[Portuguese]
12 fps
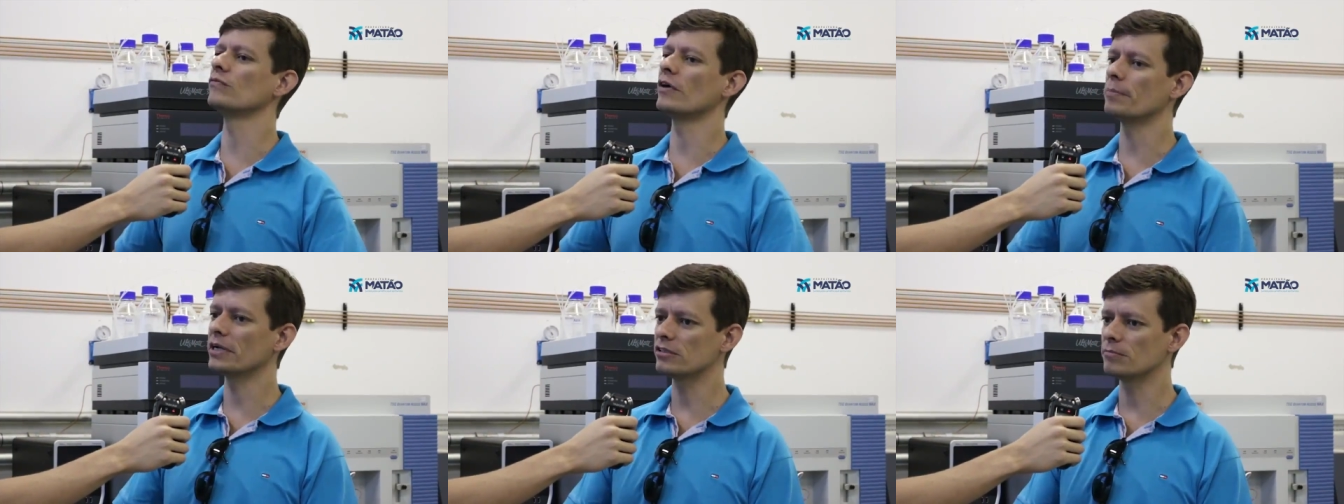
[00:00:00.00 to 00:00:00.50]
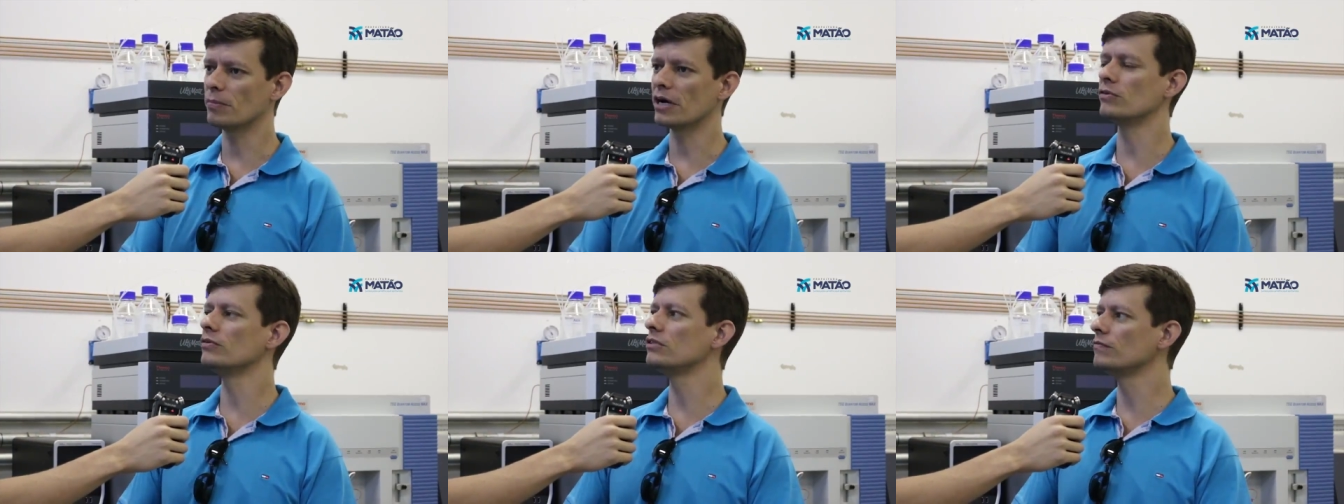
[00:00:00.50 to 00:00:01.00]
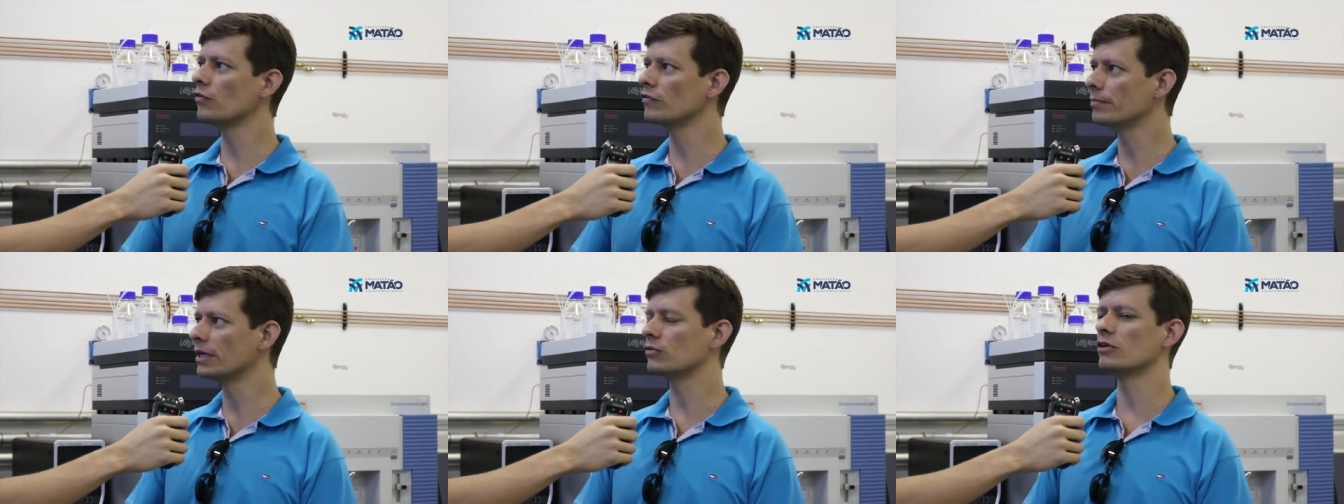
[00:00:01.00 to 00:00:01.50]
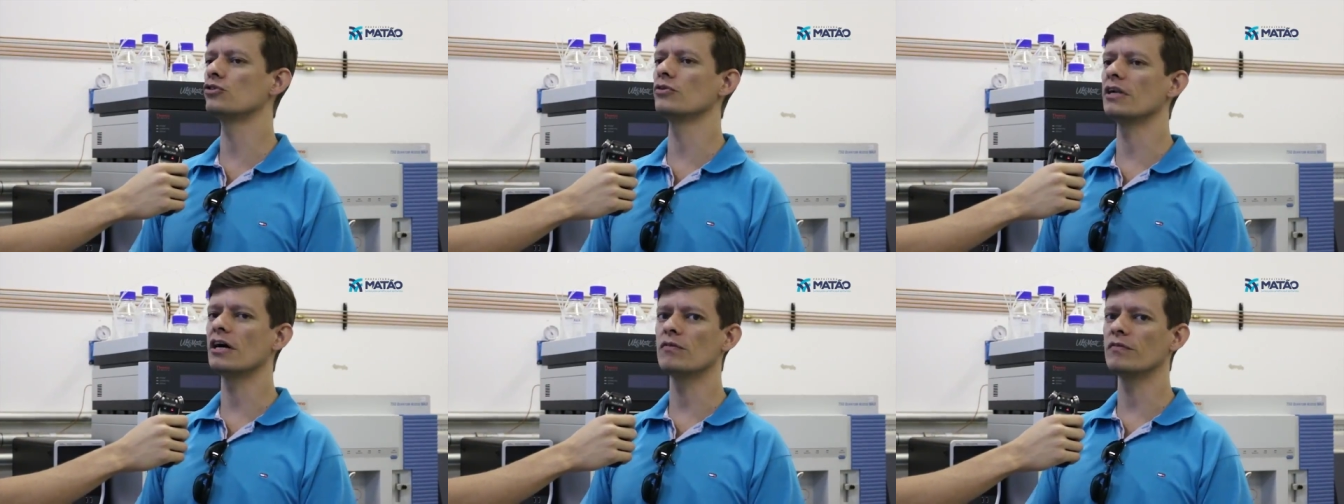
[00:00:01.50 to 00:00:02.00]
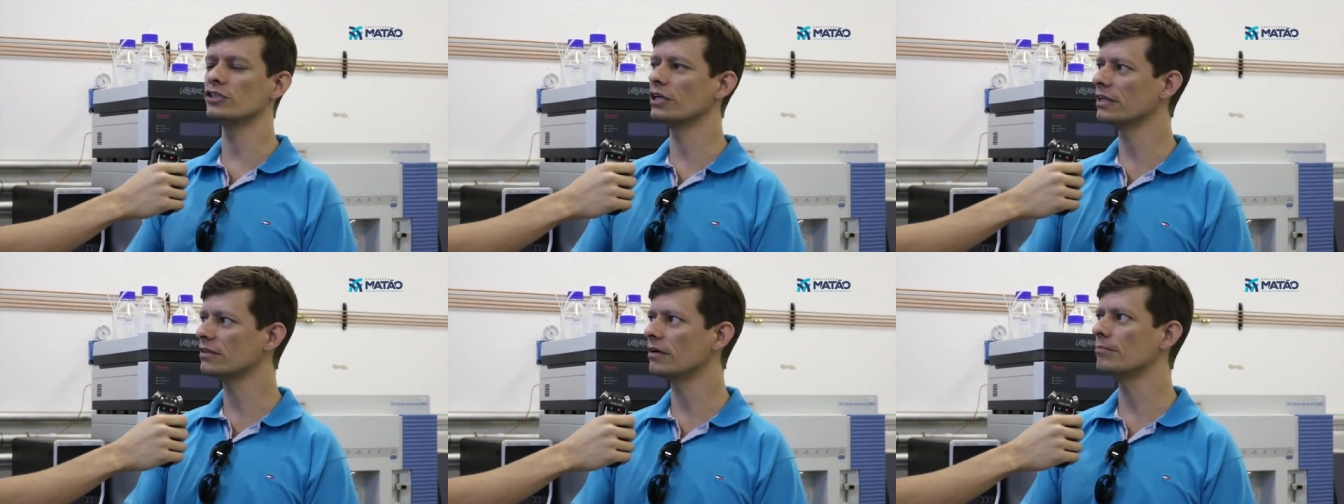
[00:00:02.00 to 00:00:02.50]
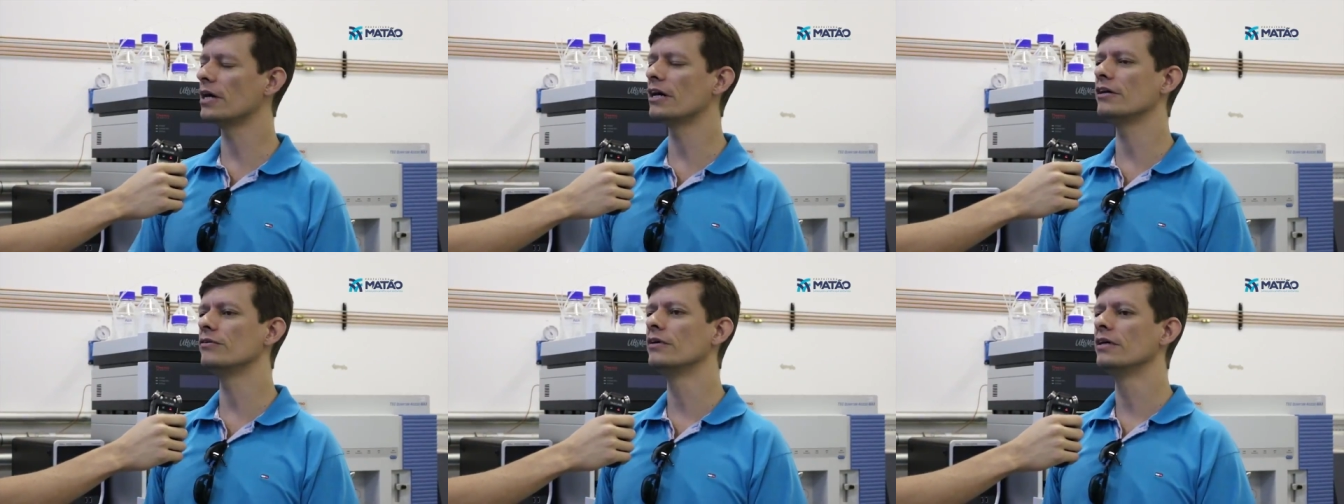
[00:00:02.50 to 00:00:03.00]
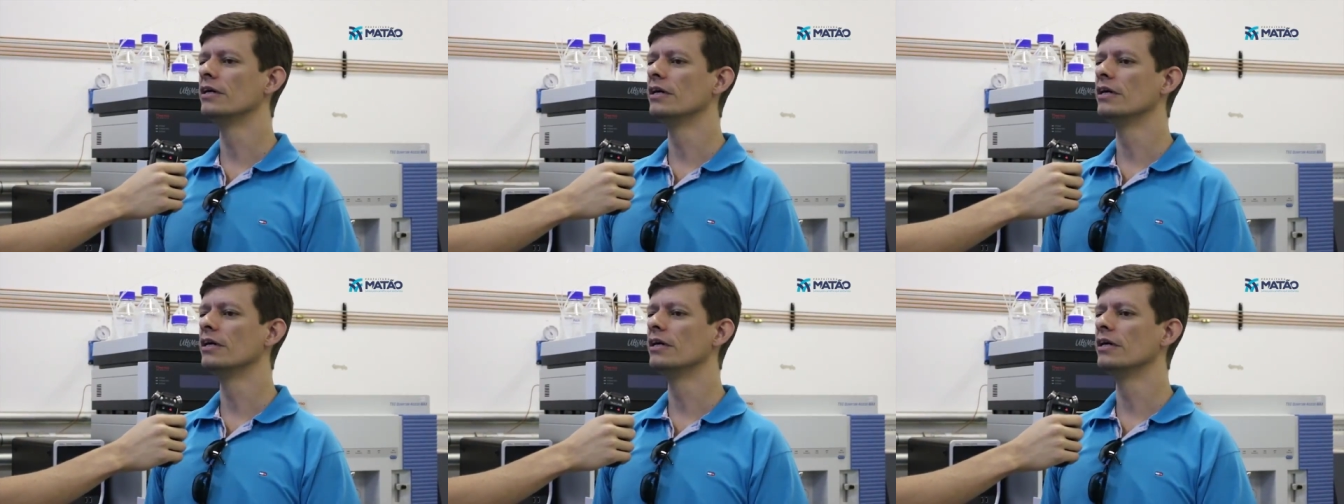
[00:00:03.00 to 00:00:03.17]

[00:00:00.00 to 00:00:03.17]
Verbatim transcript: vai participar no desenvolvimento regional, vai gerar trabalho.